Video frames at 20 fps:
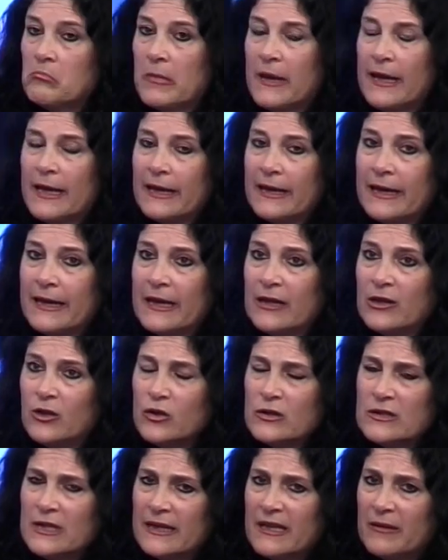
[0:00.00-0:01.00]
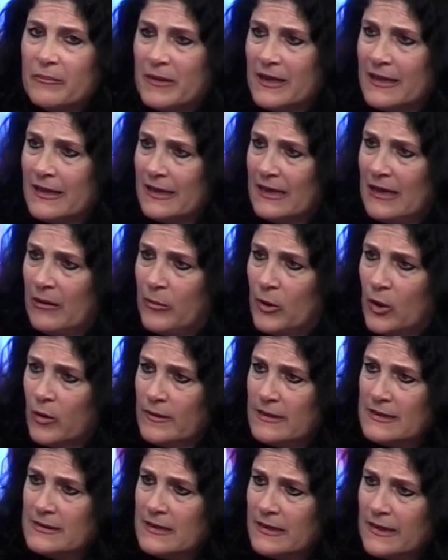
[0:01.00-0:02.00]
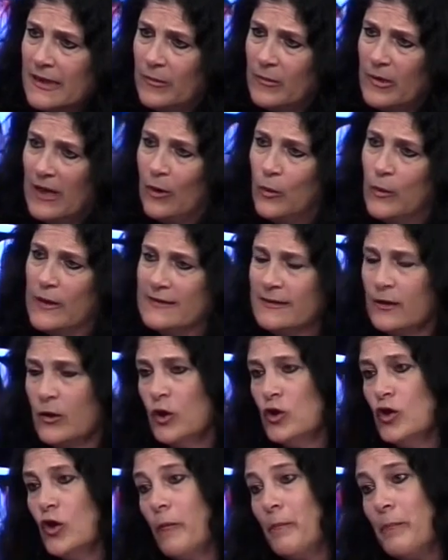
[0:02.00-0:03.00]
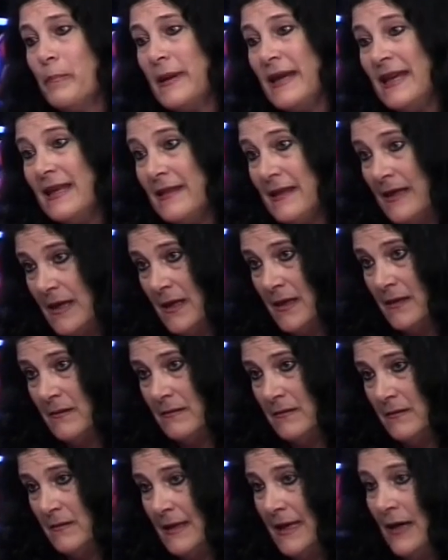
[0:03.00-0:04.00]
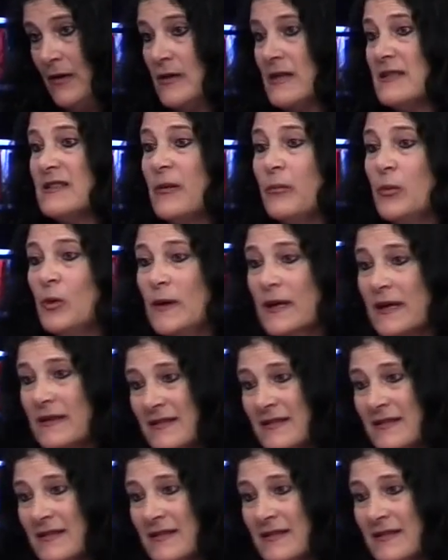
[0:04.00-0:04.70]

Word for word: Es que esto ya depende de la provincia, digamos, la jueza cuando pide la audiencia pública